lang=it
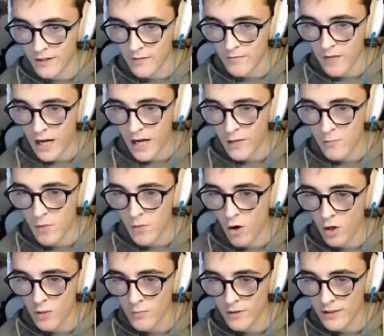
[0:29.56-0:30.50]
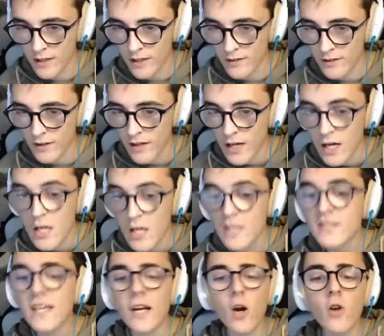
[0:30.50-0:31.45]
vai, buone patate.
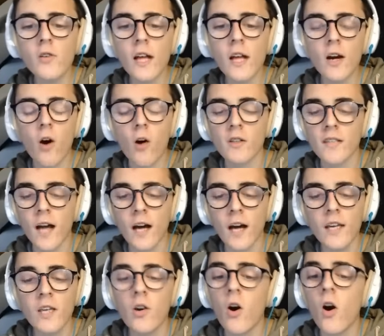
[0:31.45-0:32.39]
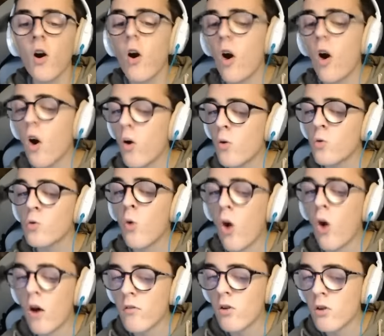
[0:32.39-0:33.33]
Seconda cosa, io ho un
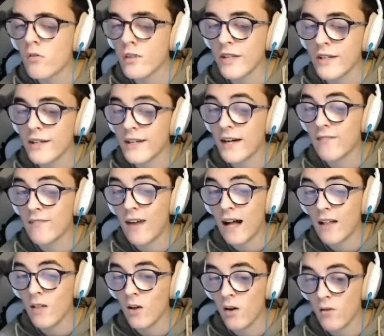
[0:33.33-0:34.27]
uovo di cavallo.